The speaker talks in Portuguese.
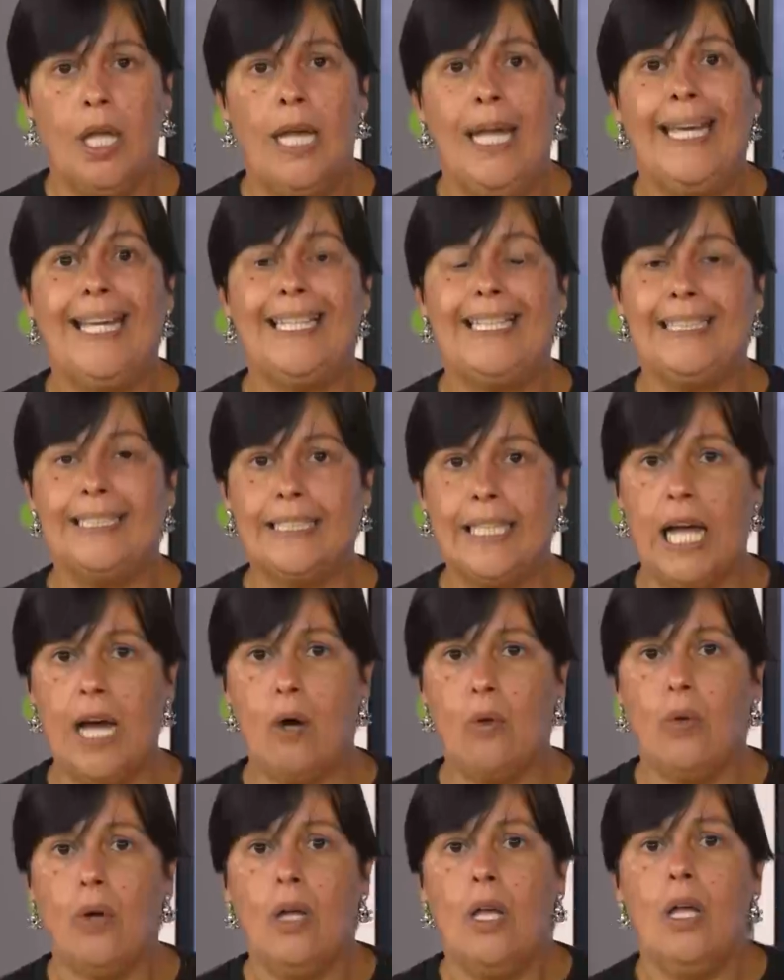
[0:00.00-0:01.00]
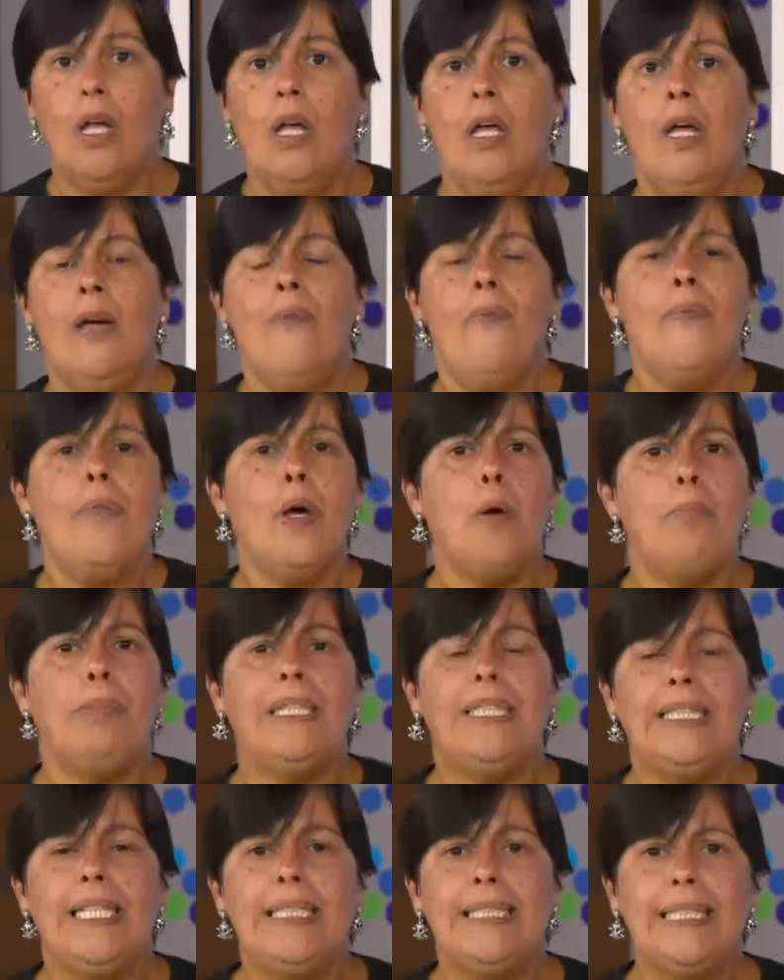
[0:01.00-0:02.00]
Então, não
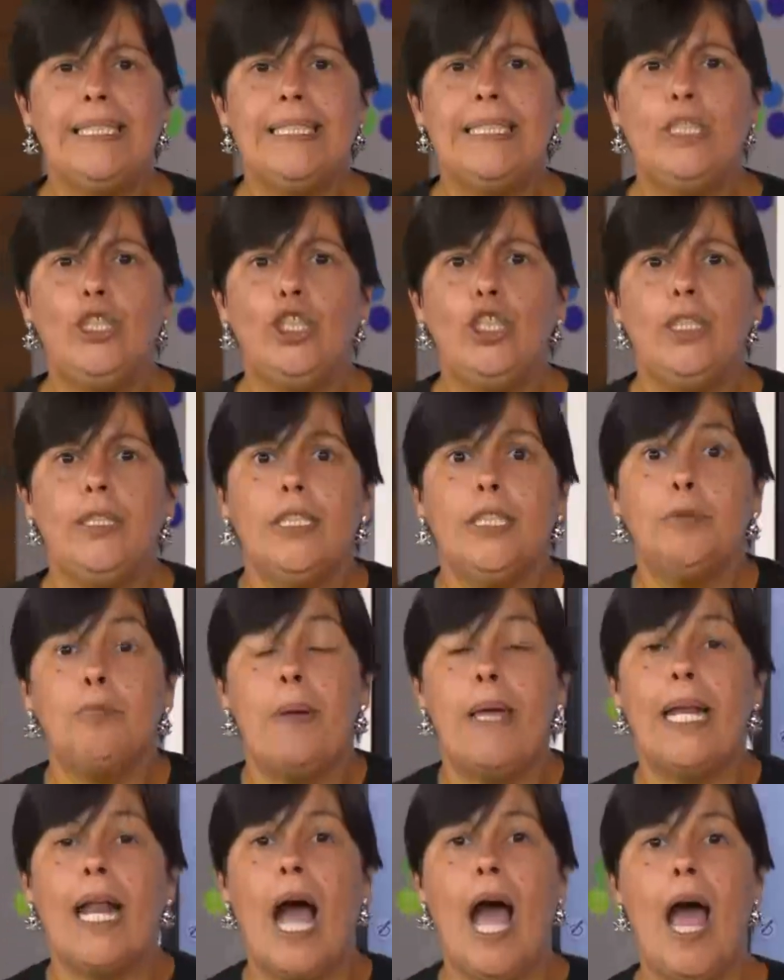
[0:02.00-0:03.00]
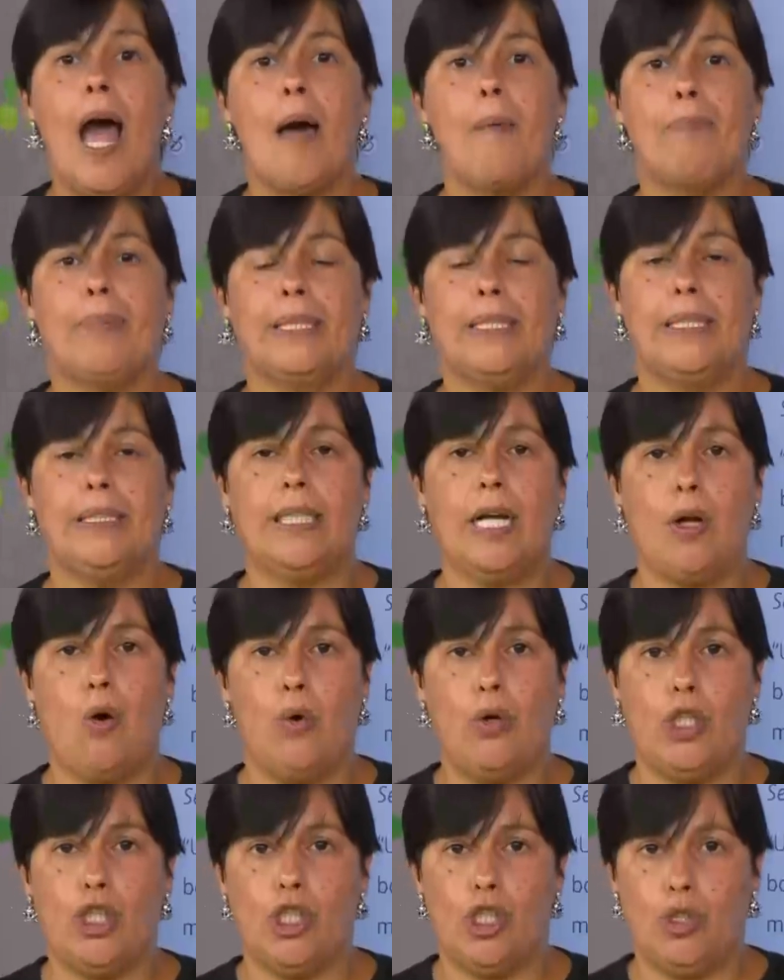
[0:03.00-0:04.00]
precisa se desesperar para tentar
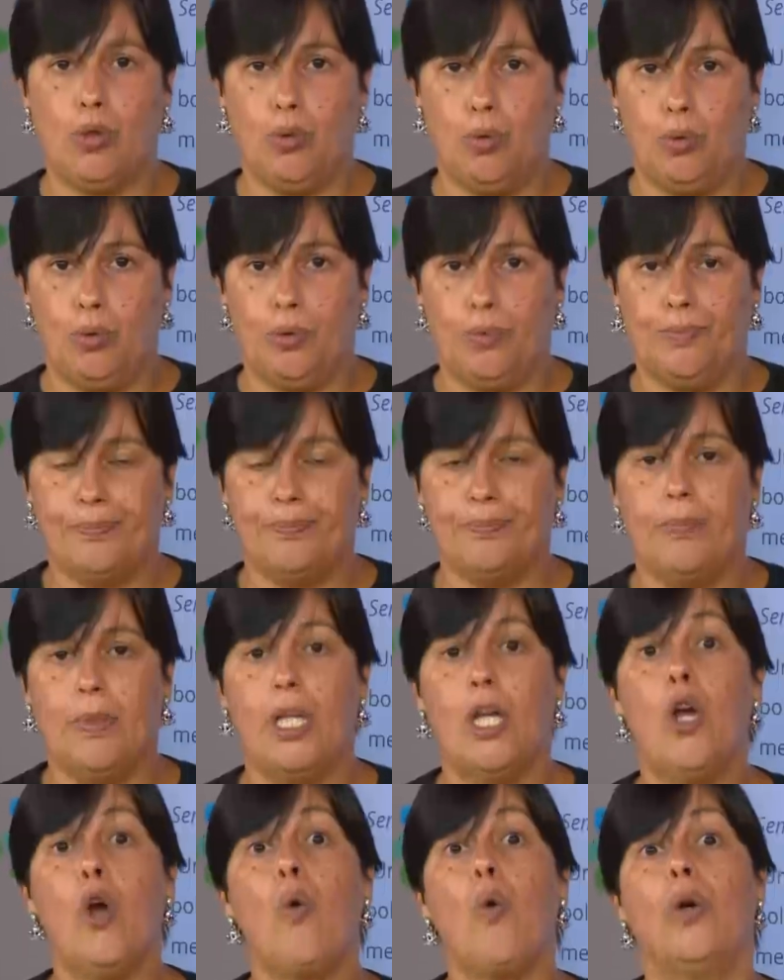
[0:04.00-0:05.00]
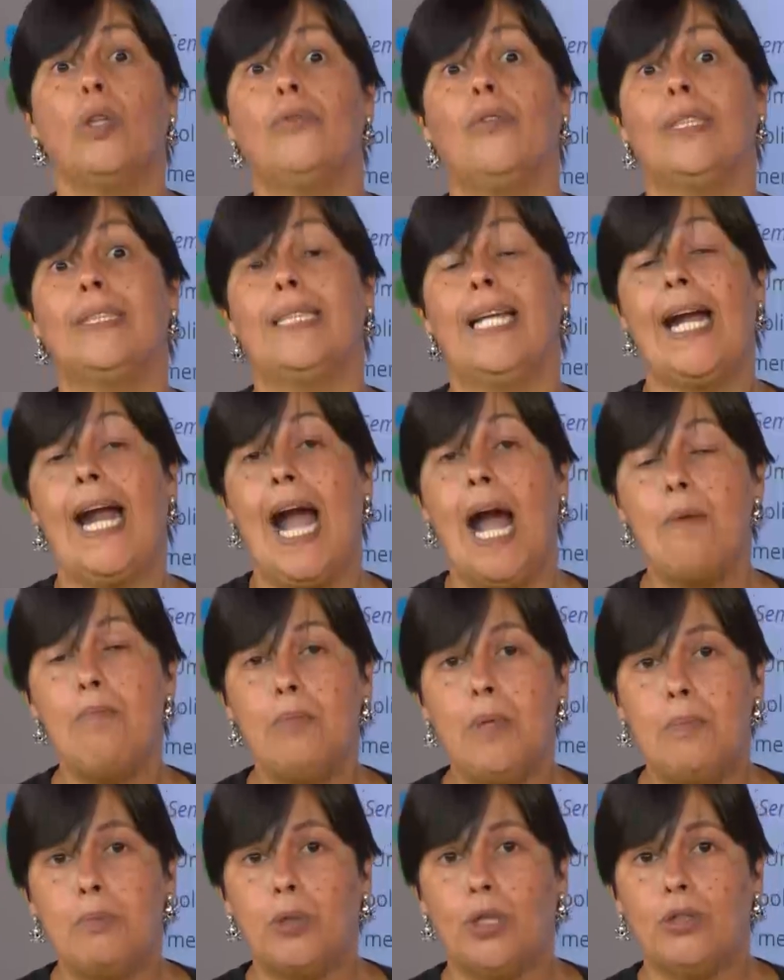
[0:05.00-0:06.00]
corrigir tudo. Quando você acaba
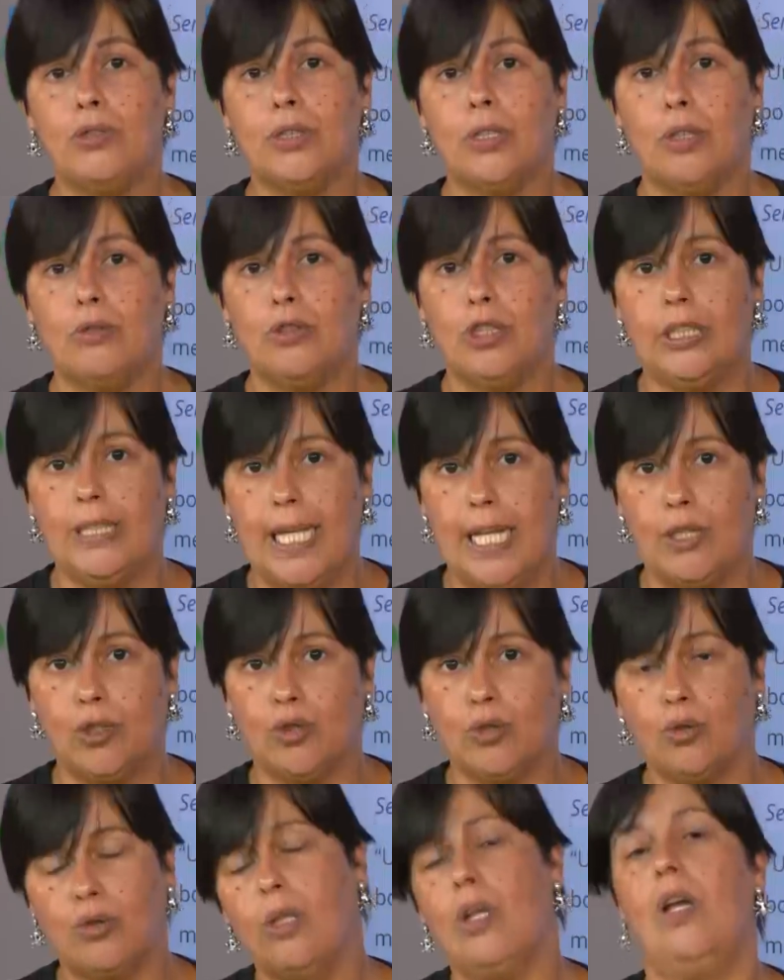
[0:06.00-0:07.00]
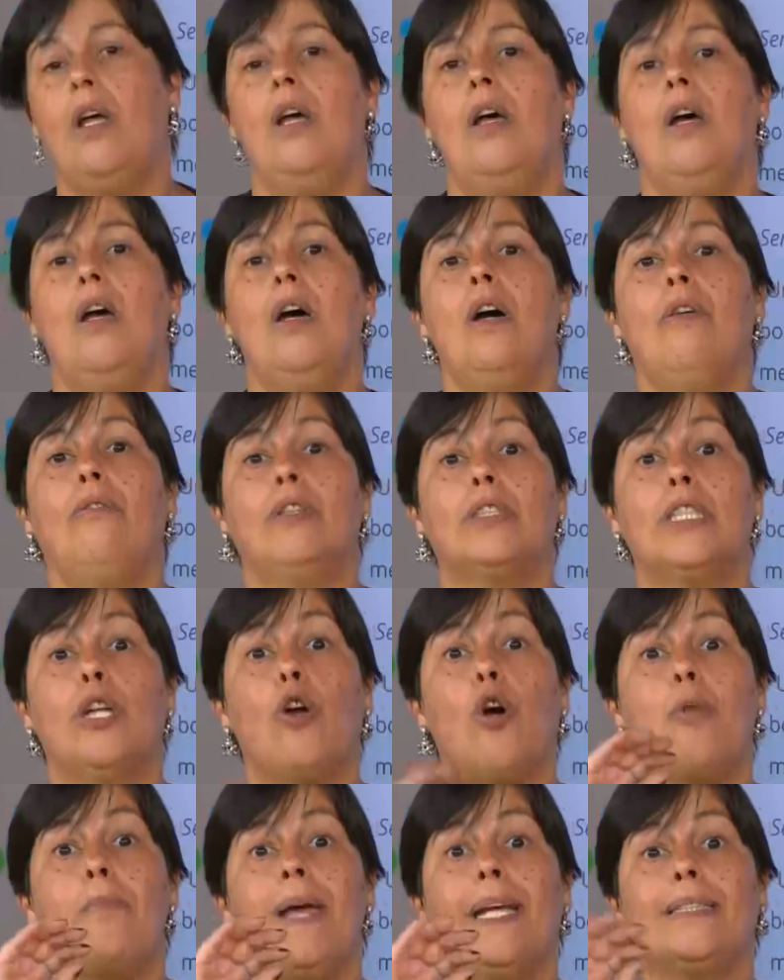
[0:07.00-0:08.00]
uma produção de texto, você
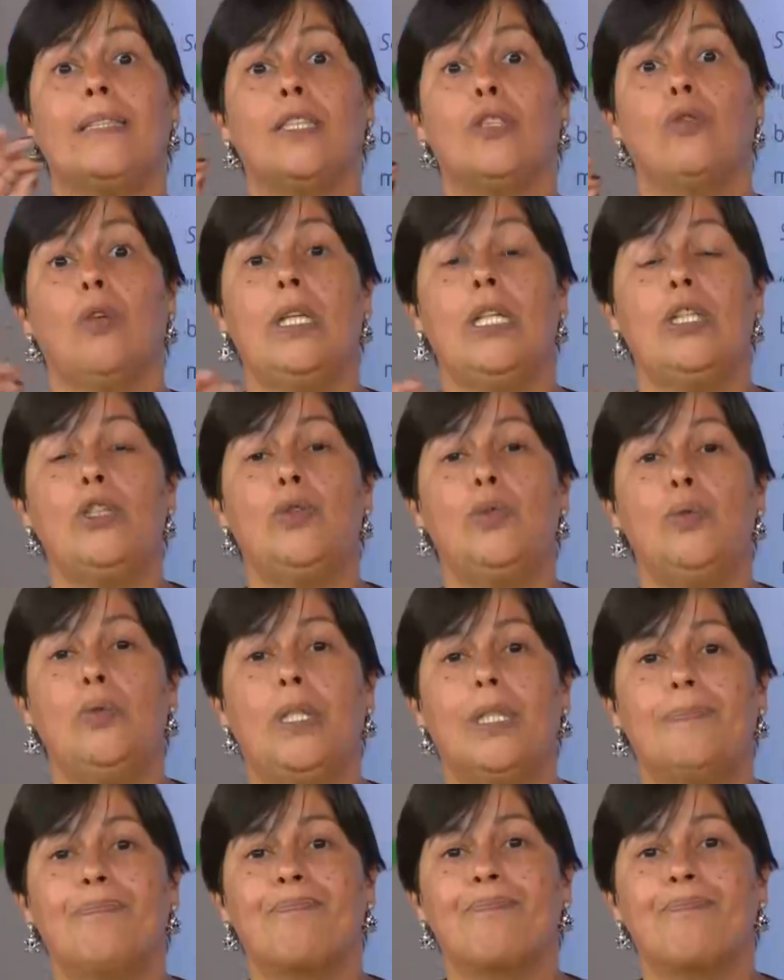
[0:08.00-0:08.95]
começa a sua leitura.